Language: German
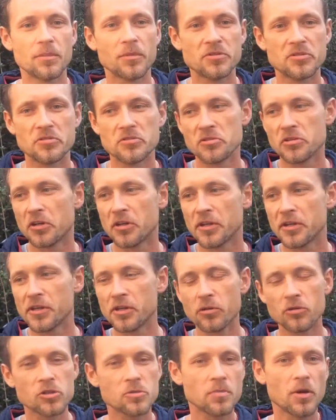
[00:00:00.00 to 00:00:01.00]
Einmal sind sie
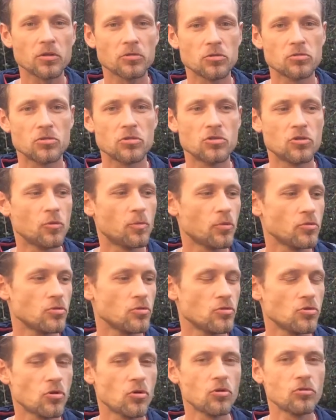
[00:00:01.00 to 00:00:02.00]
Regierungsbank, dann sind sie
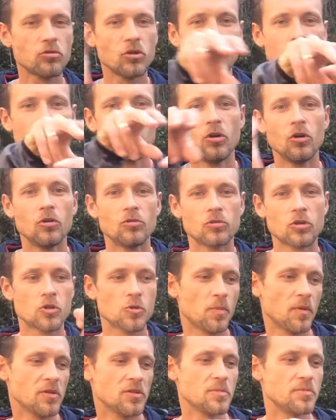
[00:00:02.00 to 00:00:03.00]
Opposition, dann
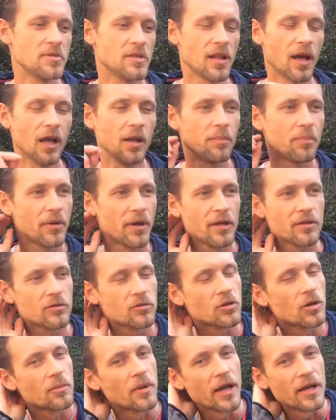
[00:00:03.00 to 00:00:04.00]
spielen sie ein bisschen
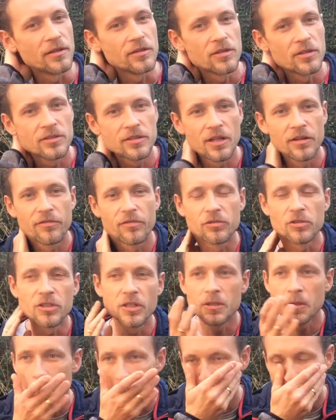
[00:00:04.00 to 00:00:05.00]
iPad oder am Handy,
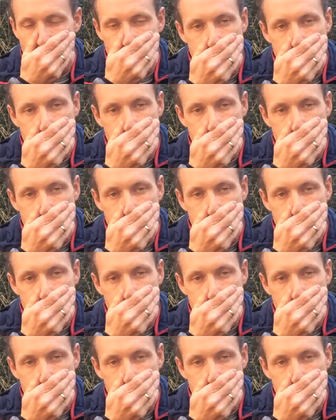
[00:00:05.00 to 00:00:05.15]
telefonieren,